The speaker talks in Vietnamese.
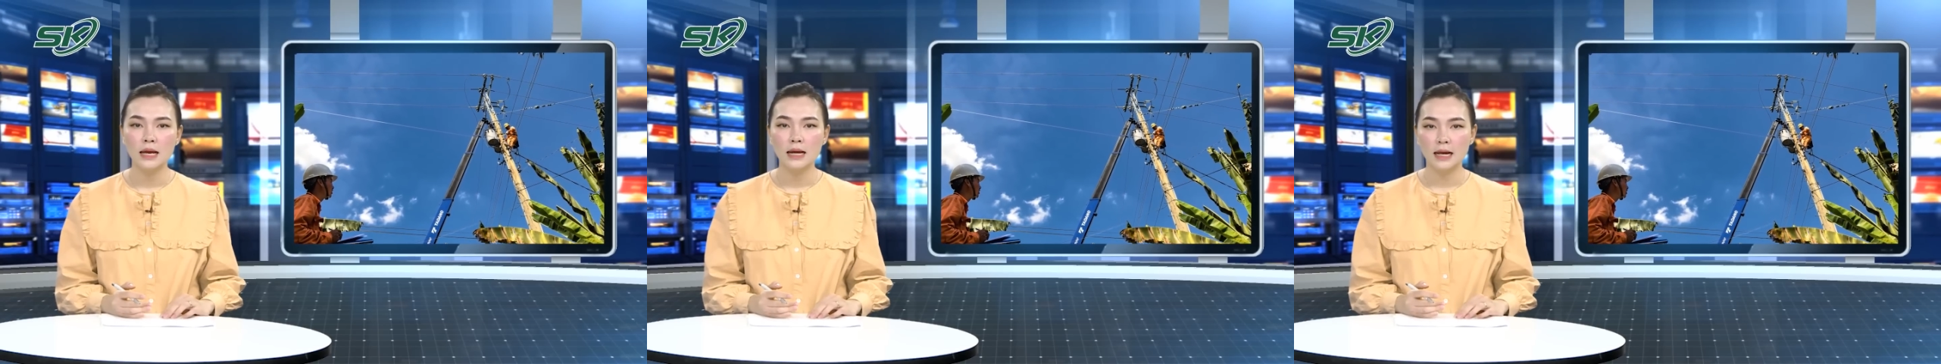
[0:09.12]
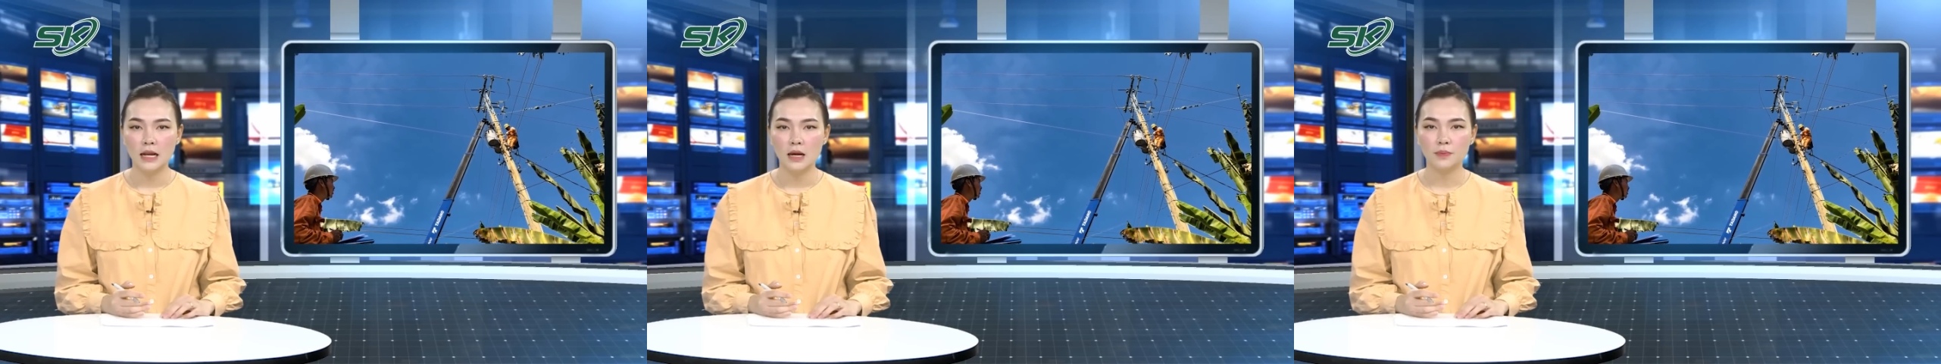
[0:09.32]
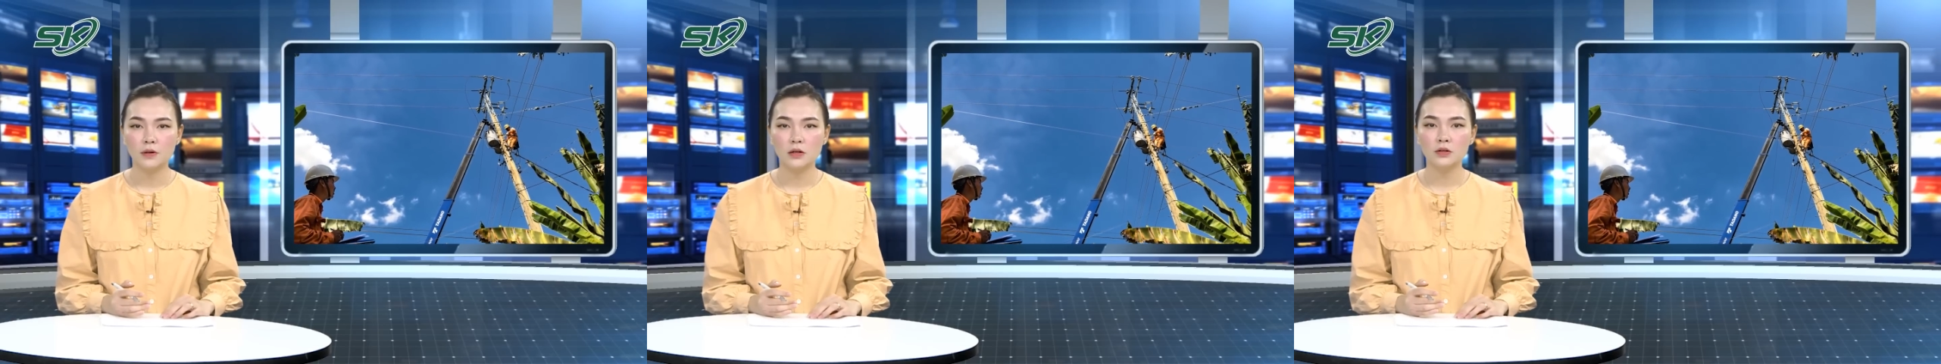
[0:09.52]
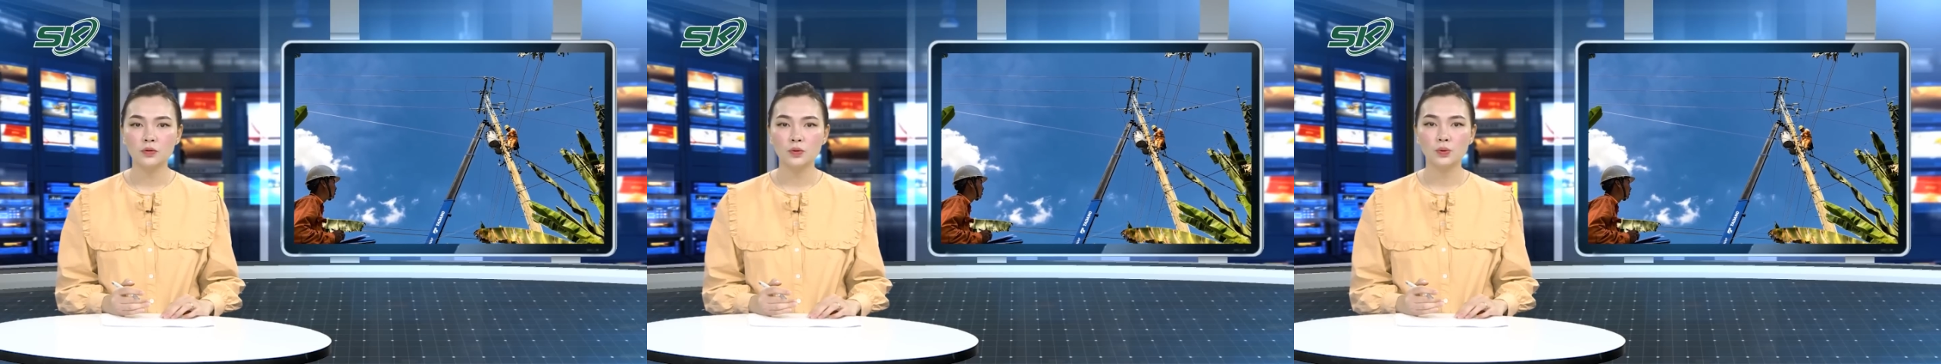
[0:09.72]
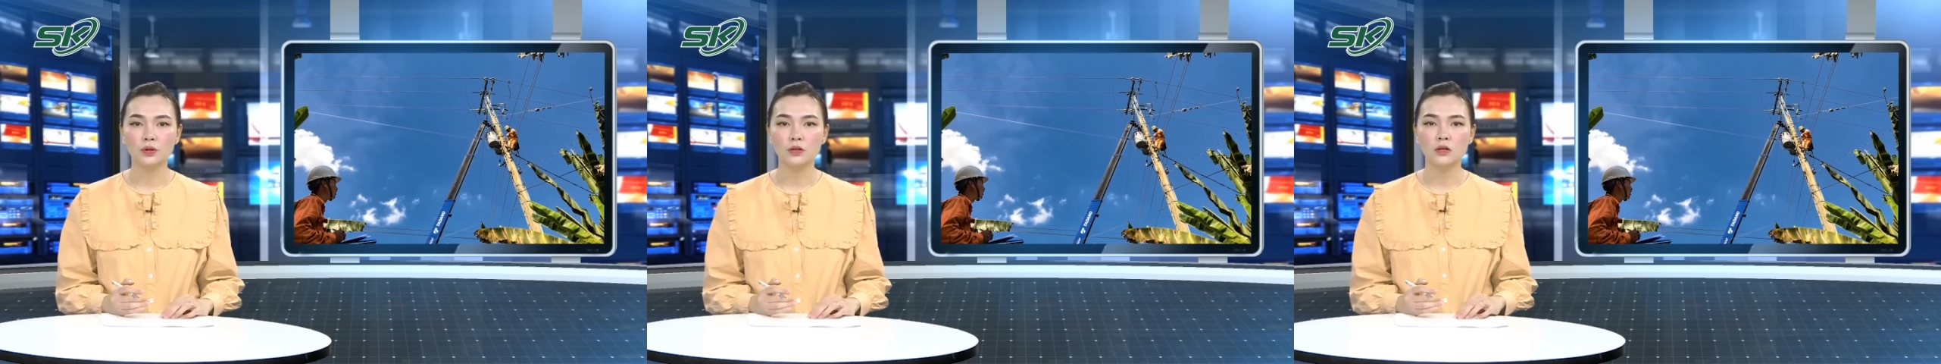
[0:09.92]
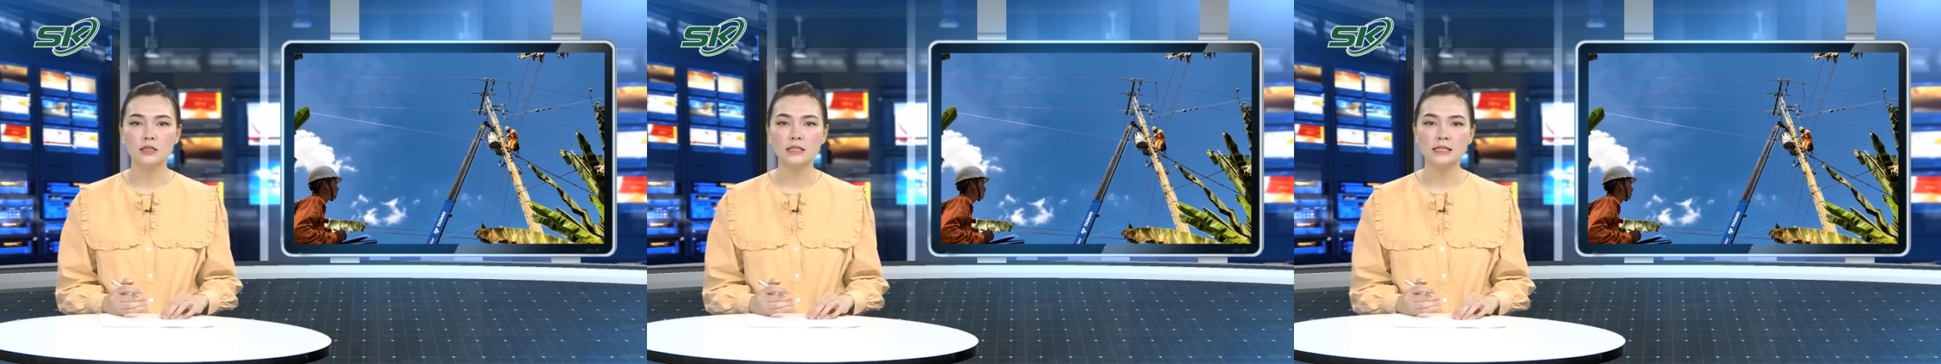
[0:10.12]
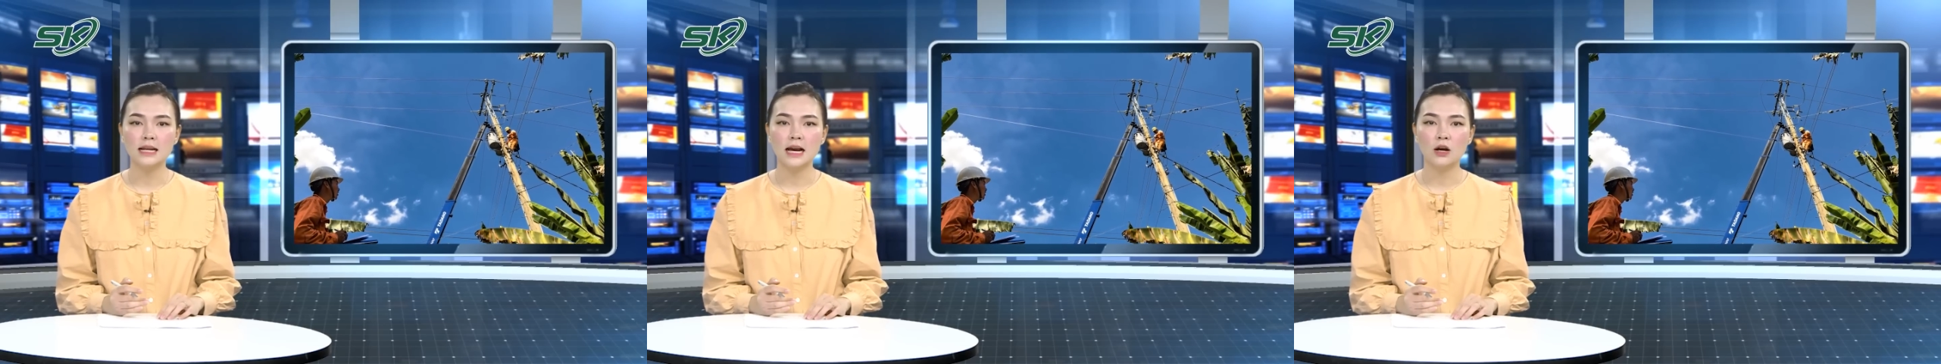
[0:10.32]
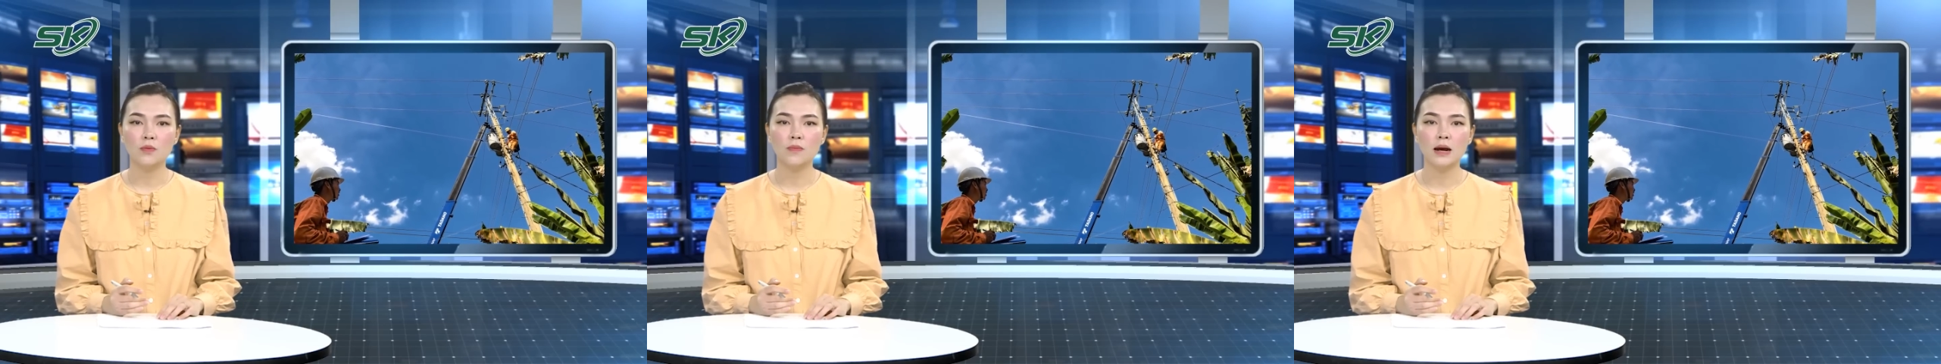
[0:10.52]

ngay lập tức Thủ tướng chỉ đạo